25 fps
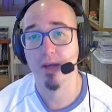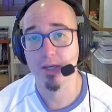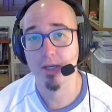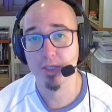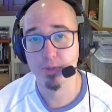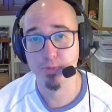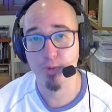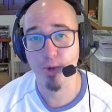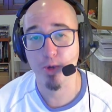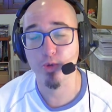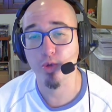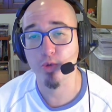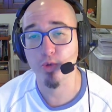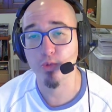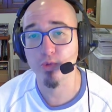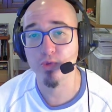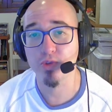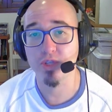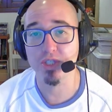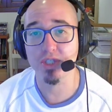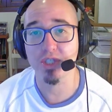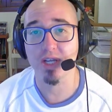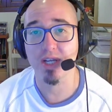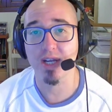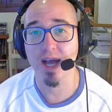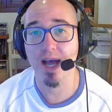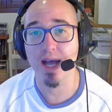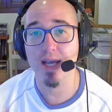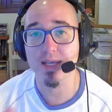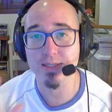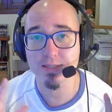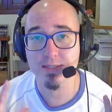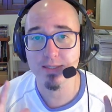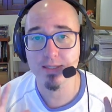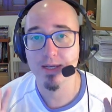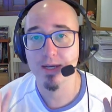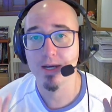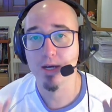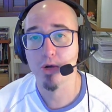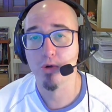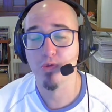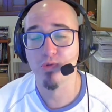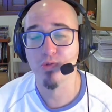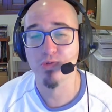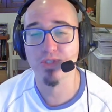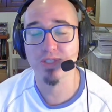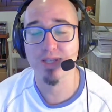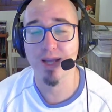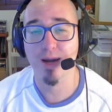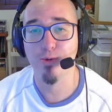Espero que todo mundo esteja em casa,
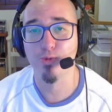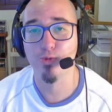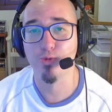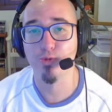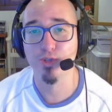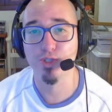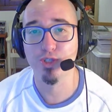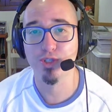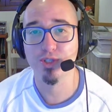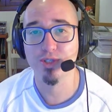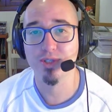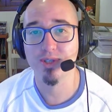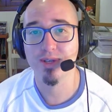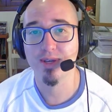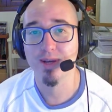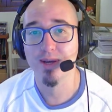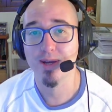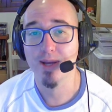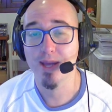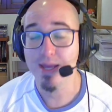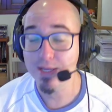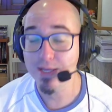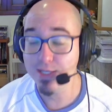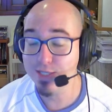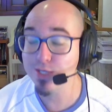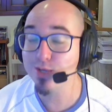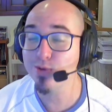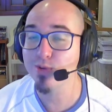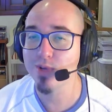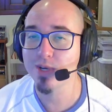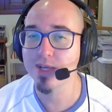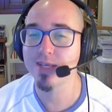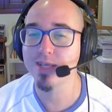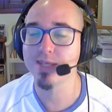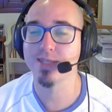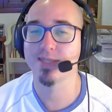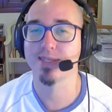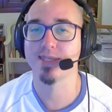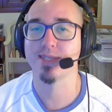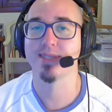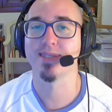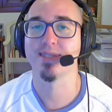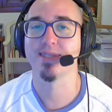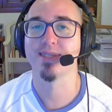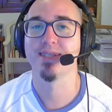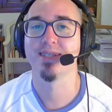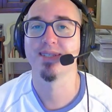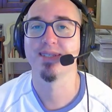com saúde, em segurança.